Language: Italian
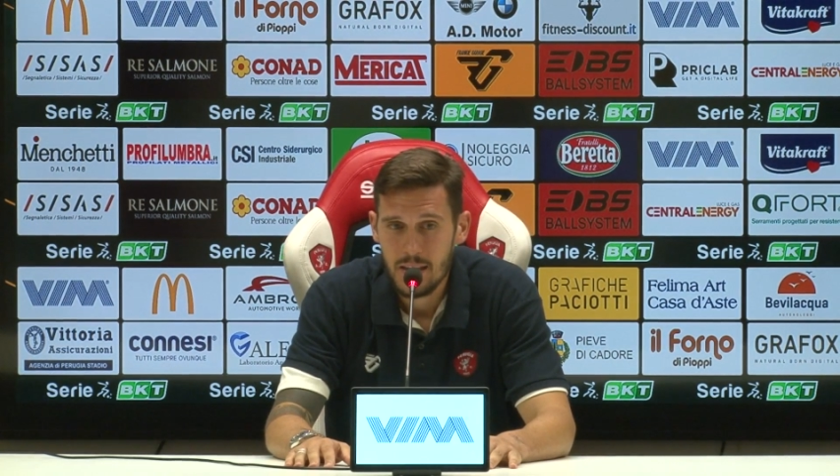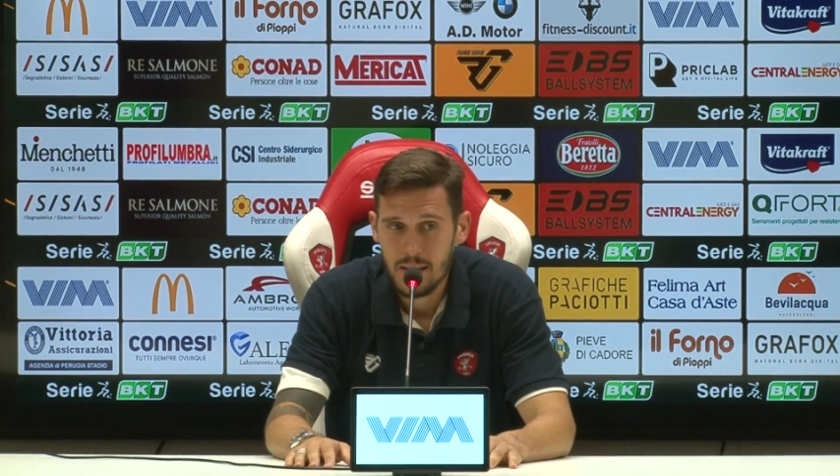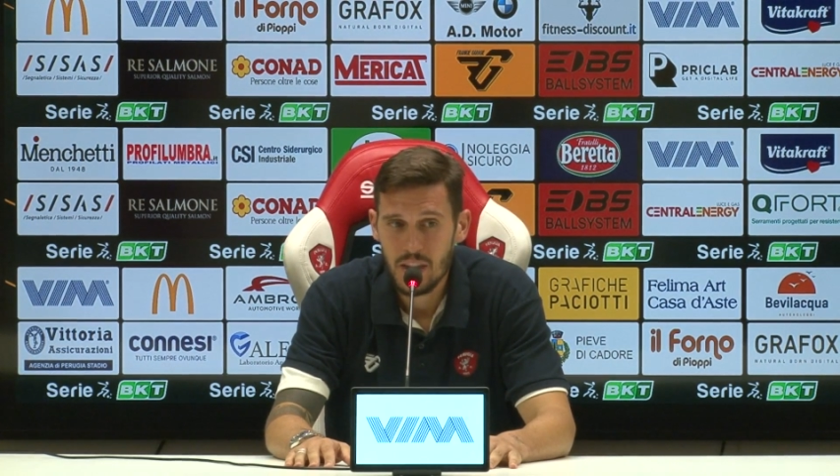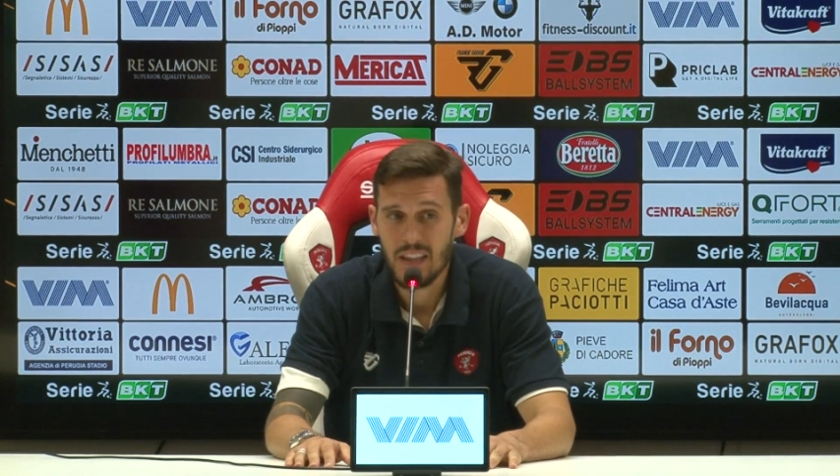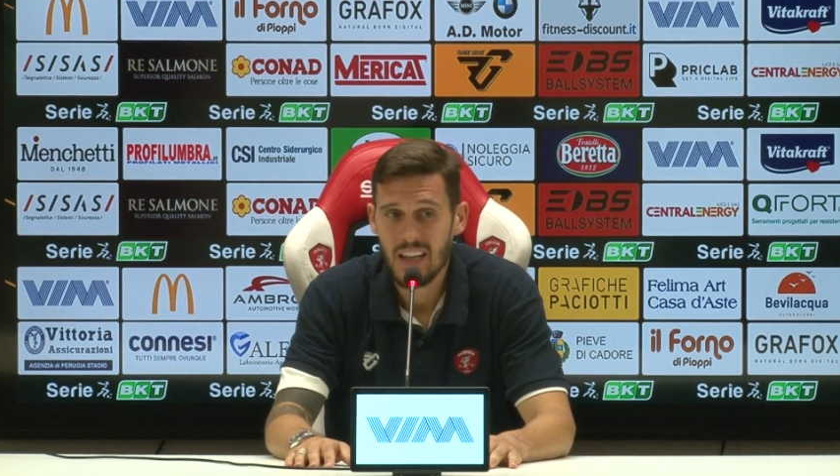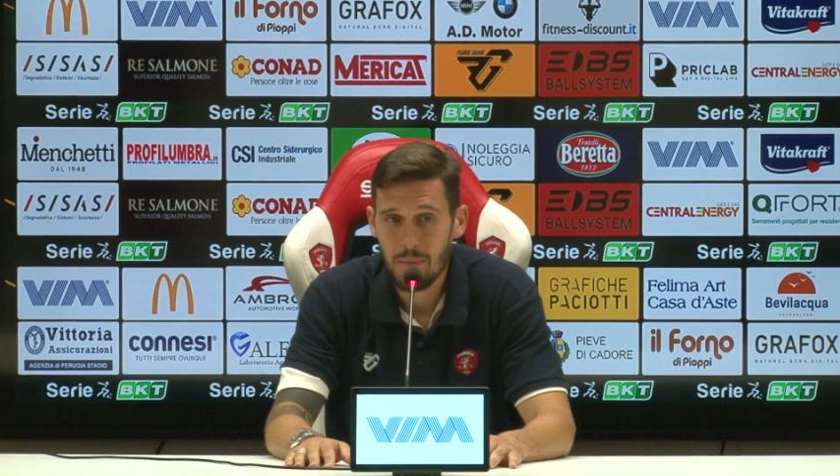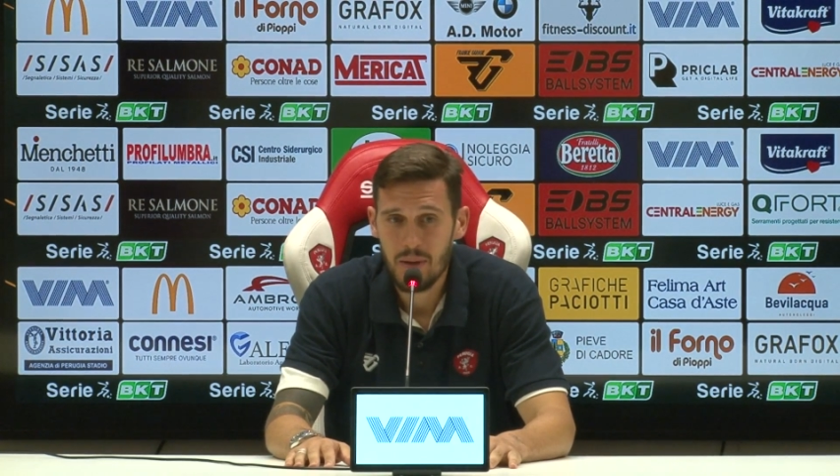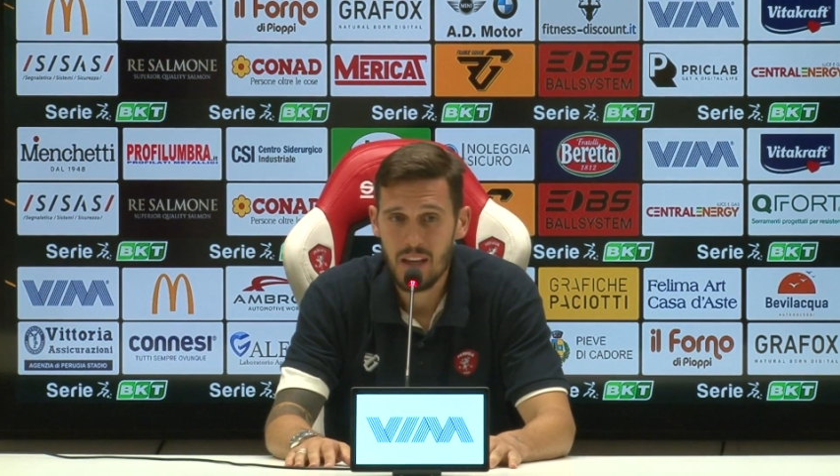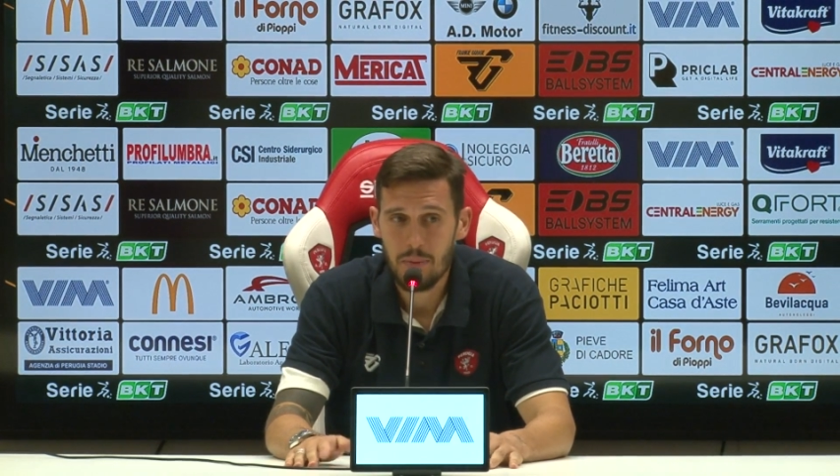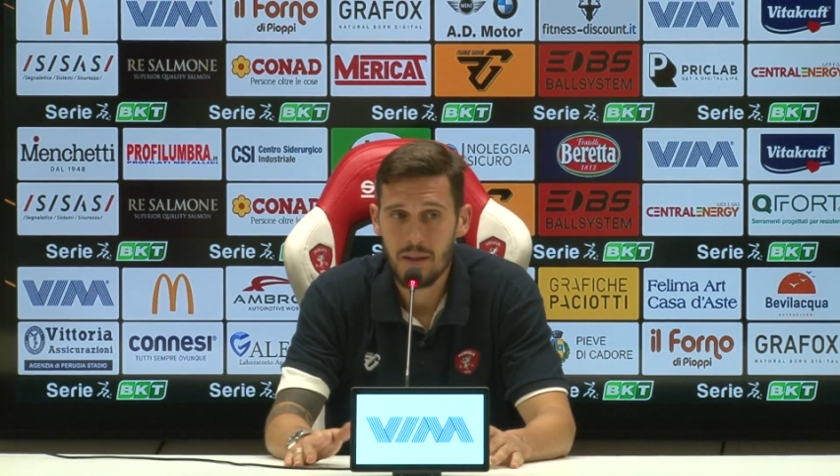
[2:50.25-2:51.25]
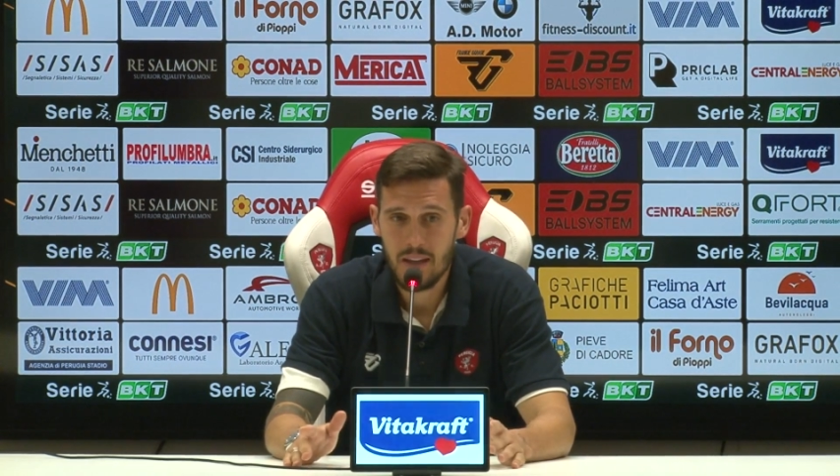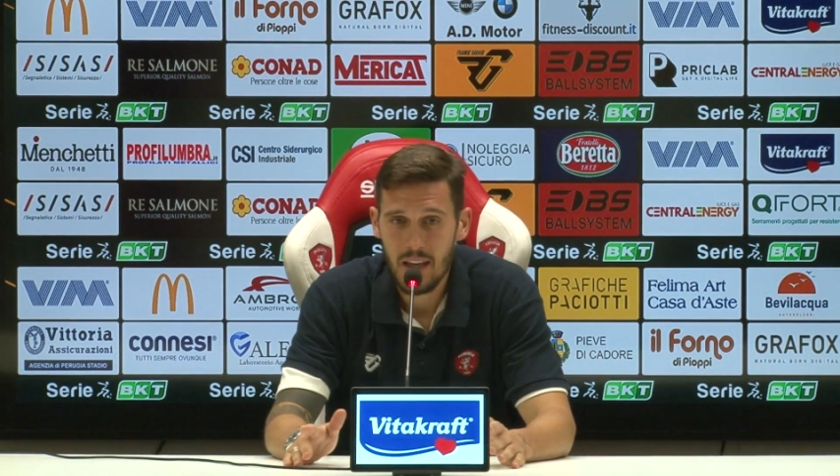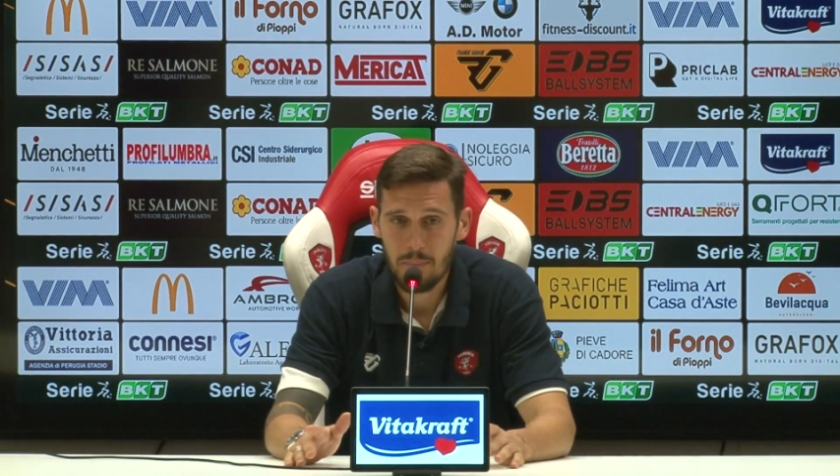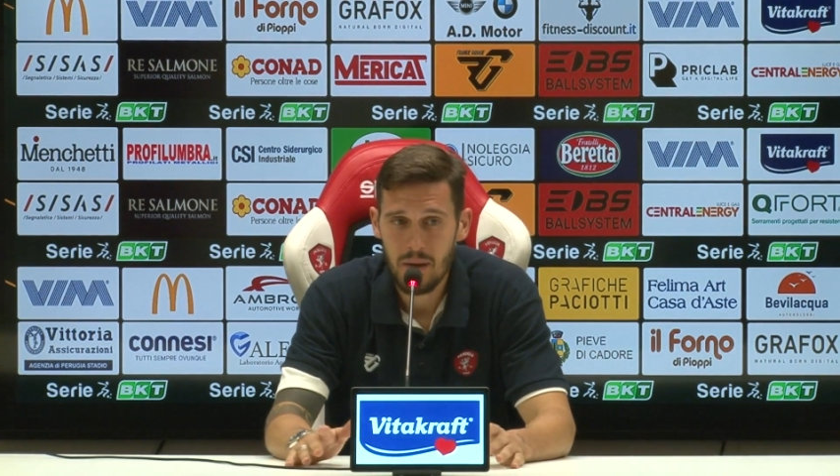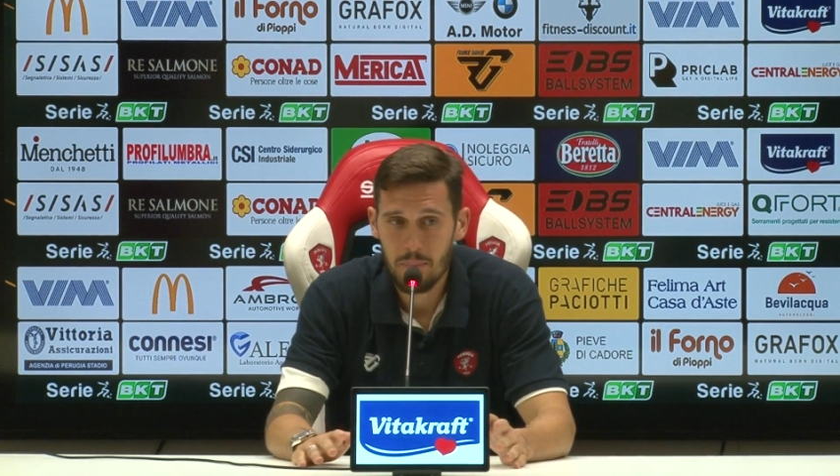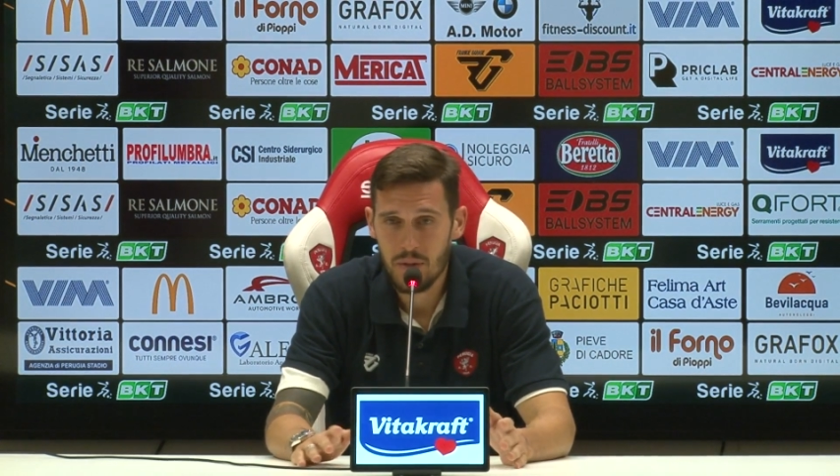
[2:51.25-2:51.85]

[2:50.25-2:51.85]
c'è da capire perché abbiamo